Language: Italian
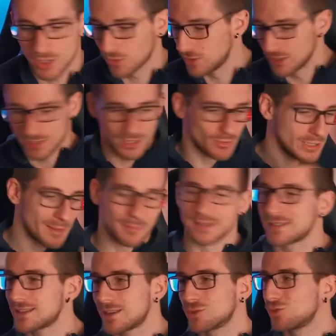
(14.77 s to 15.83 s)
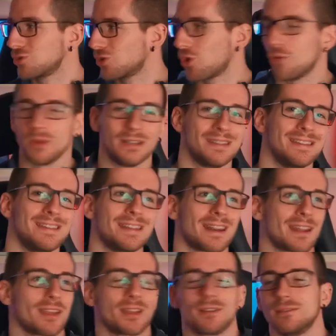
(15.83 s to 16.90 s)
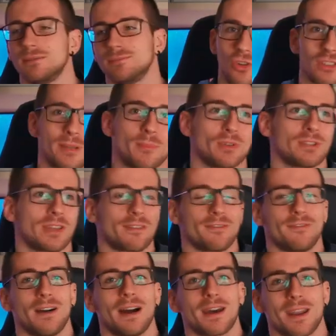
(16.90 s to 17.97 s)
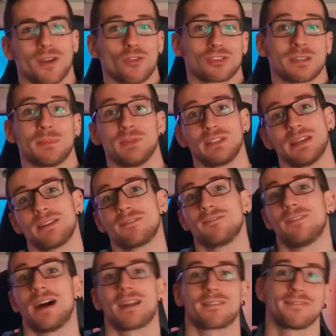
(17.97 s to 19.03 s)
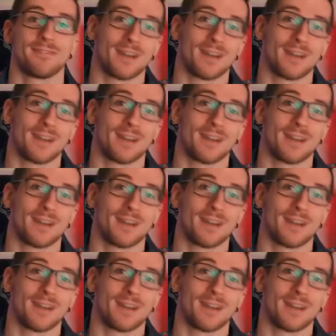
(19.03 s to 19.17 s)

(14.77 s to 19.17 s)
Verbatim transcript: Quindi stavo lì a pensare sul come dire, cosa poter fare, cosa poter far